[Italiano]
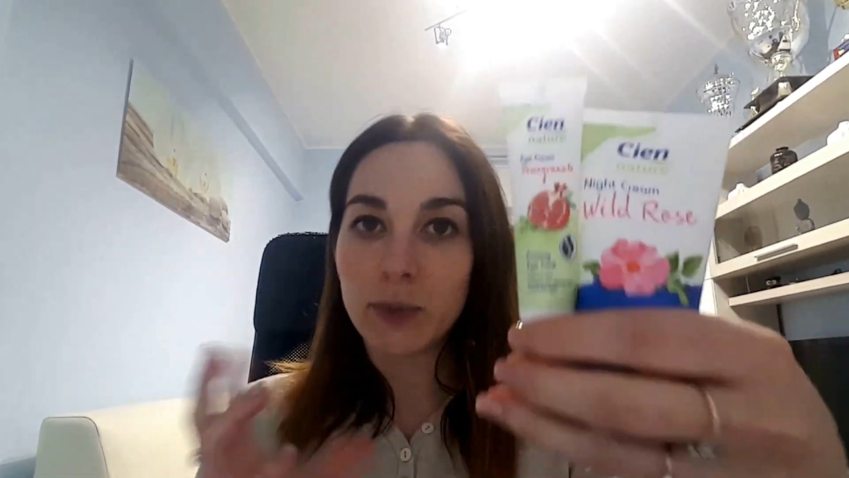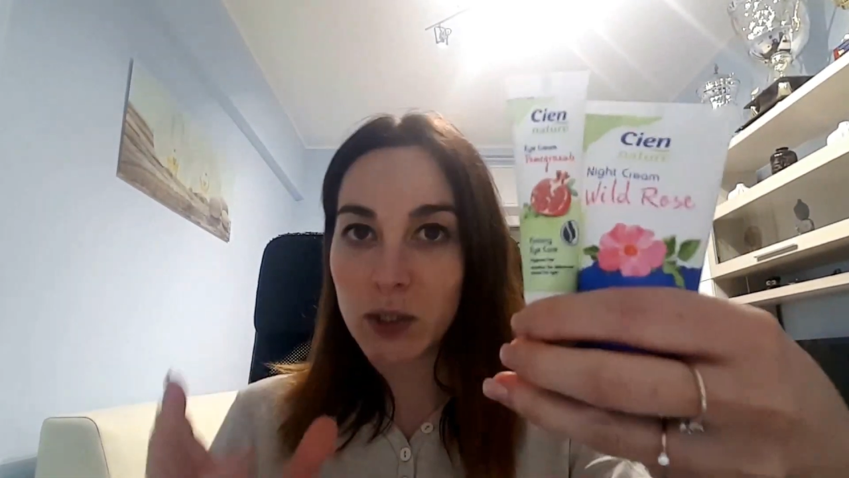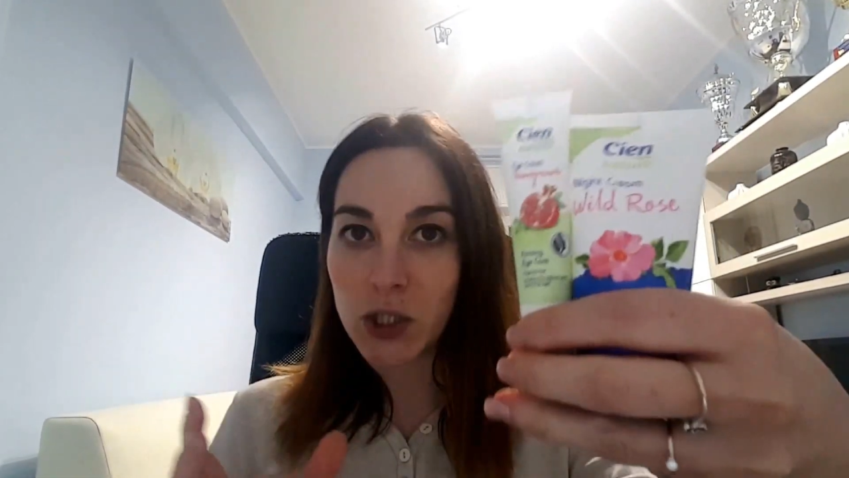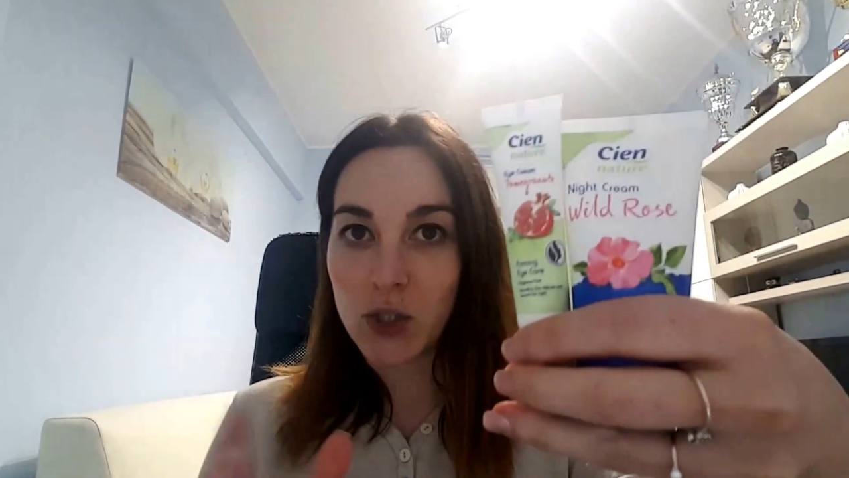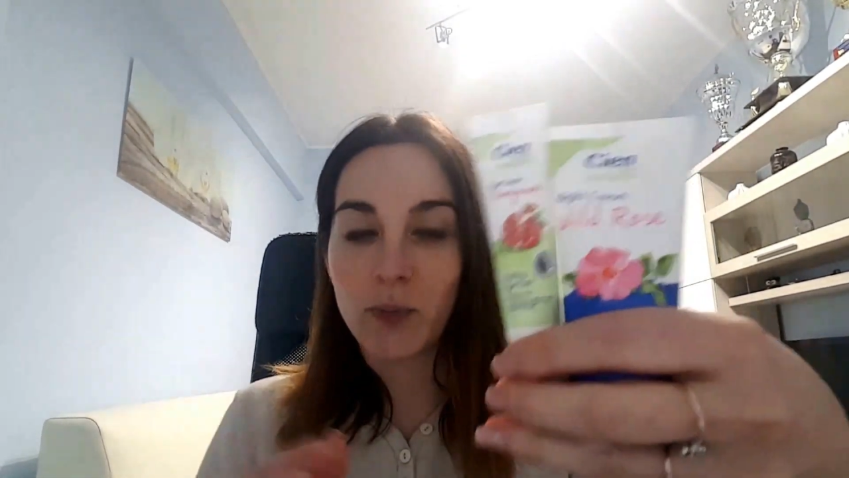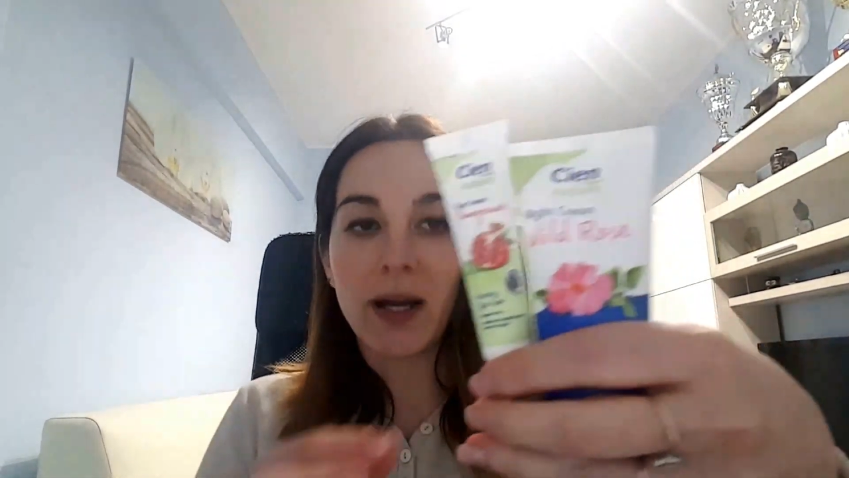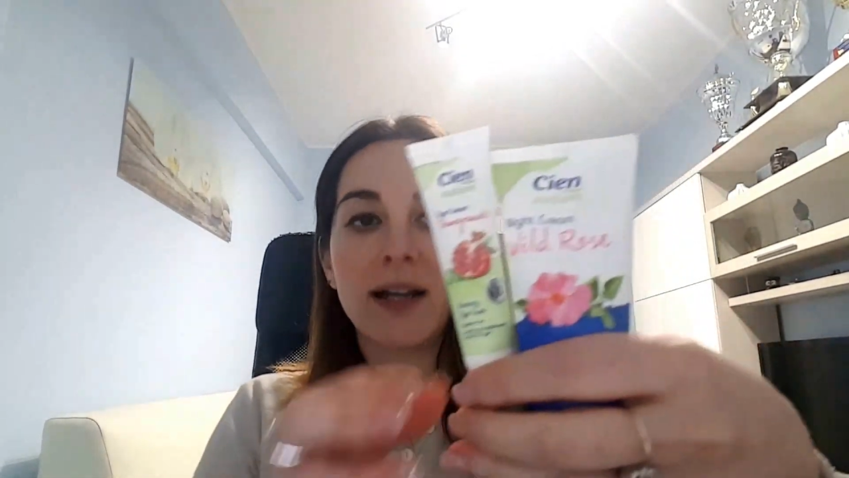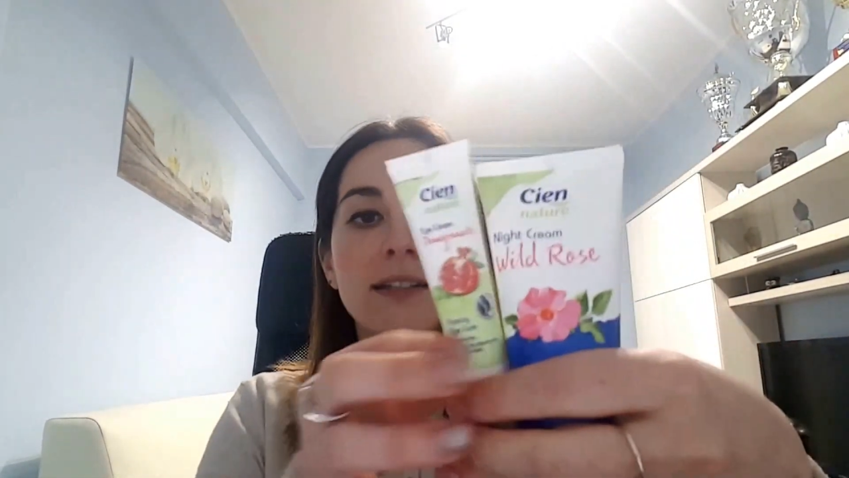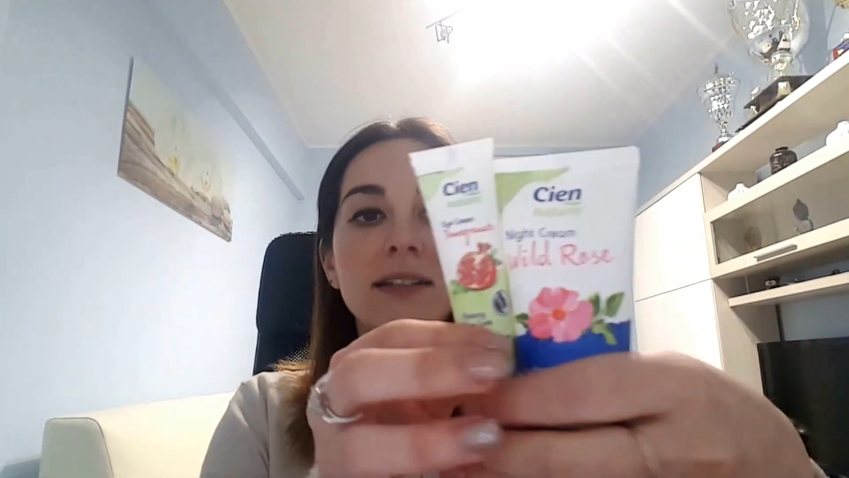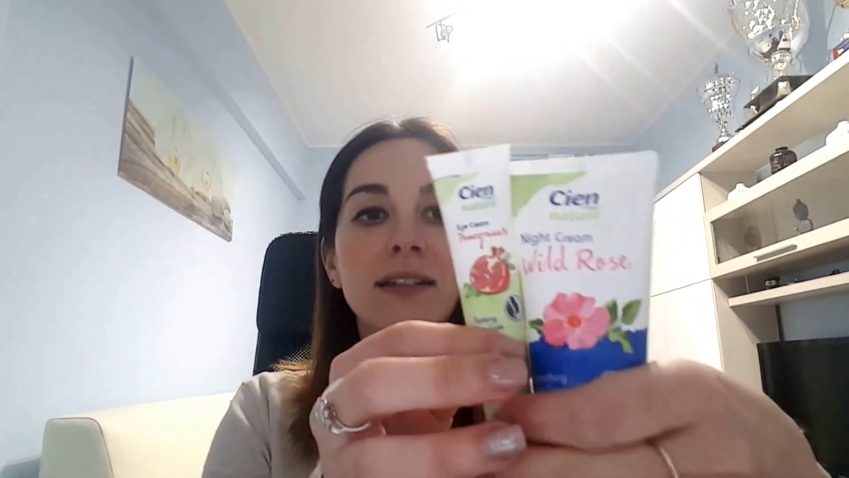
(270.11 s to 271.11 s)

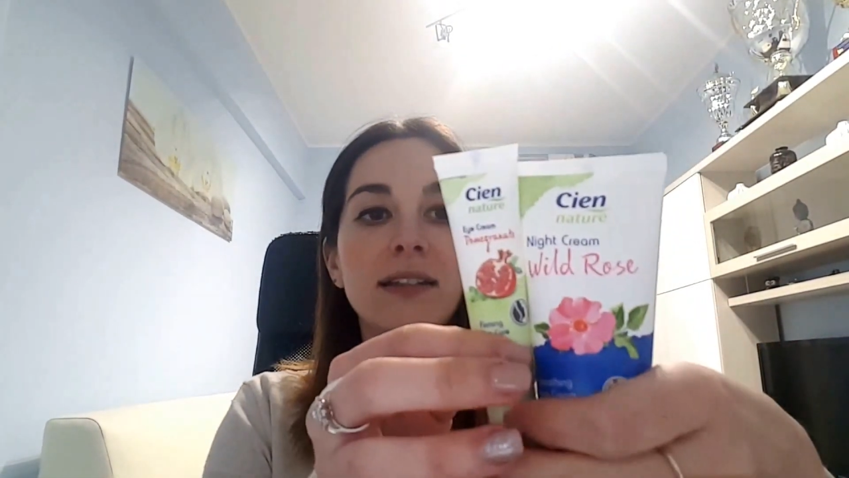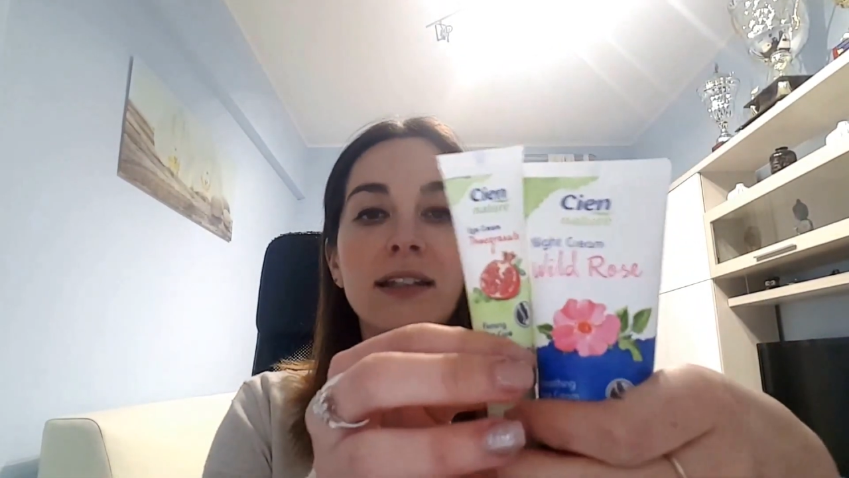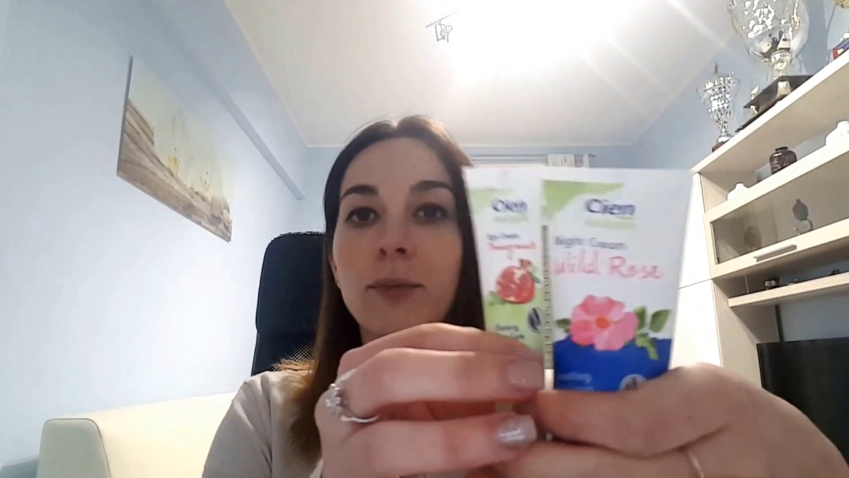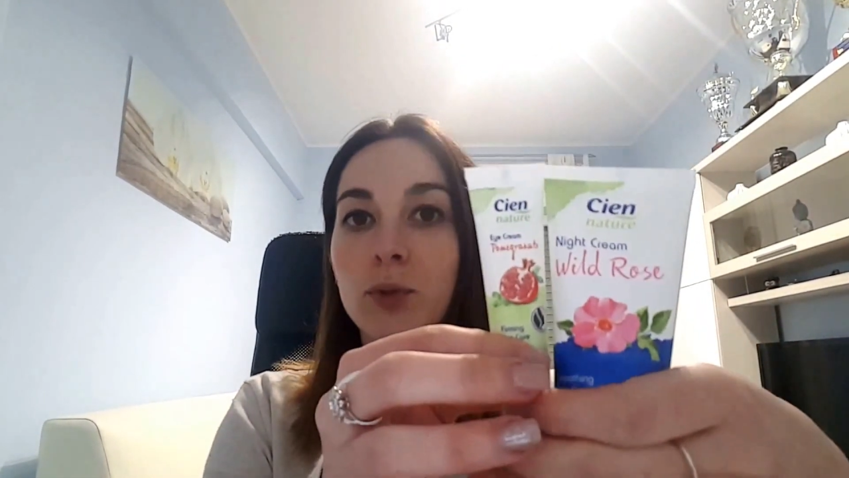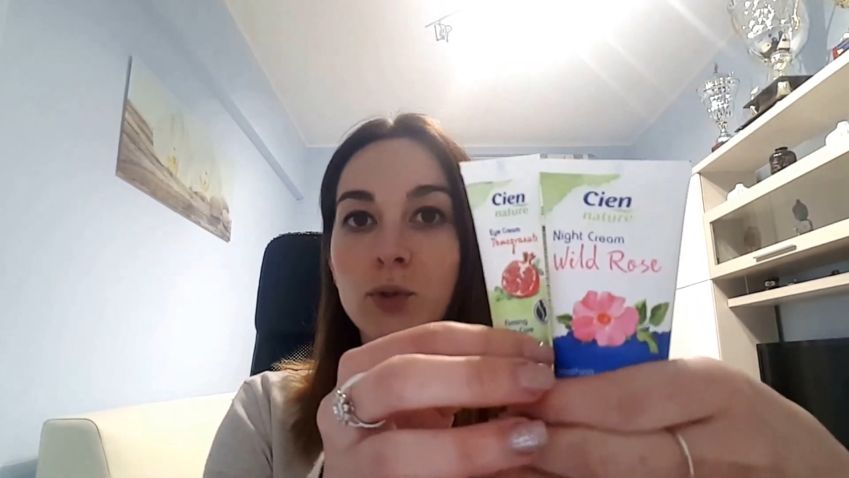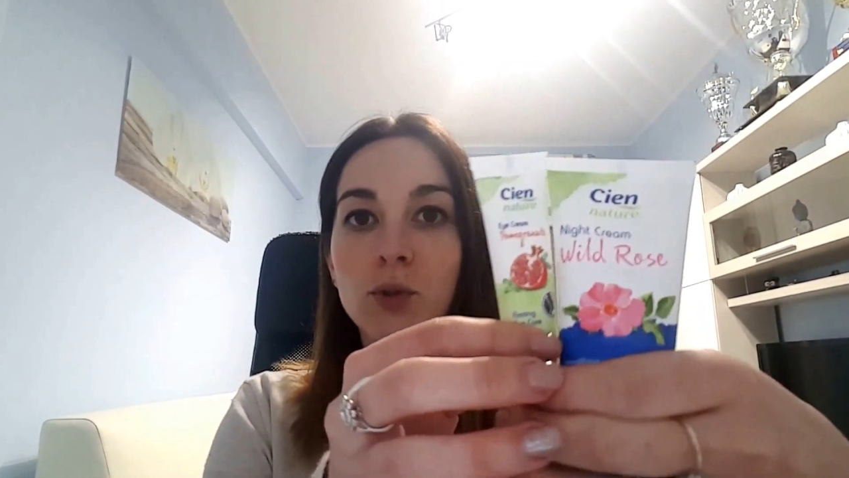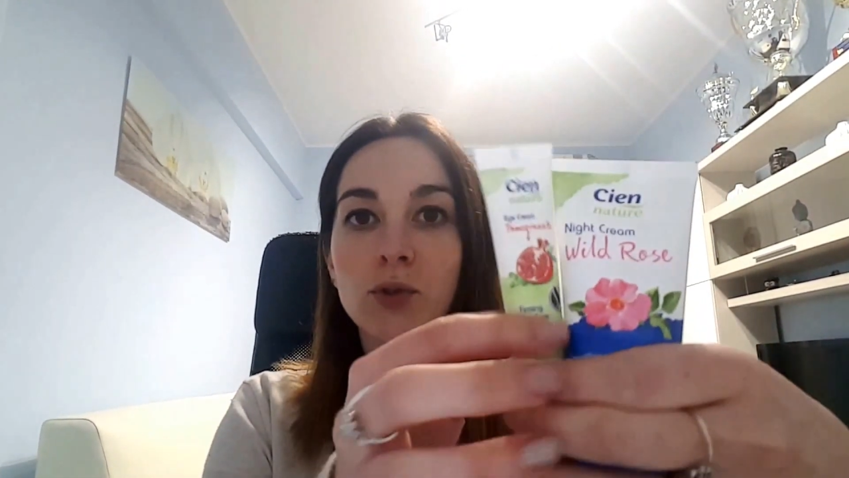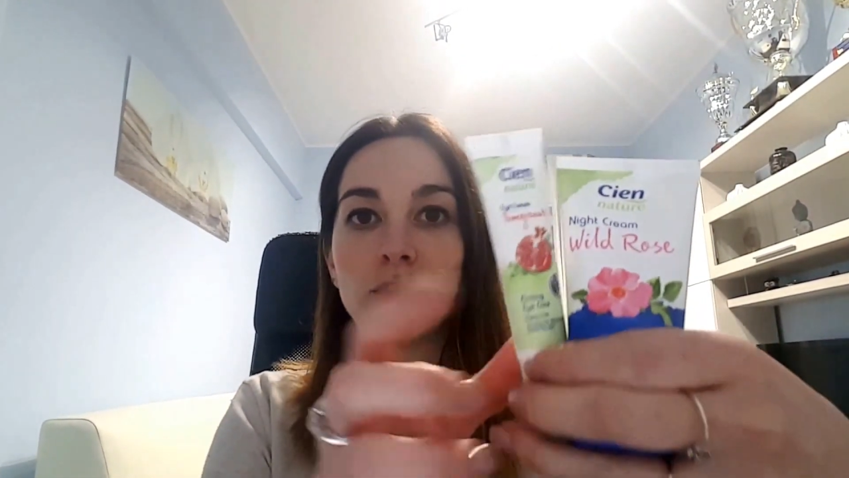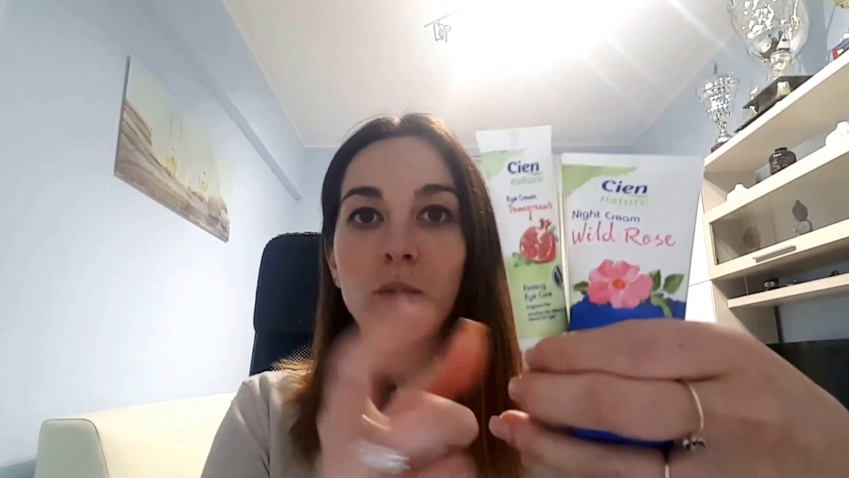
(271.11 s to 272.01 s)
principali del prodotto,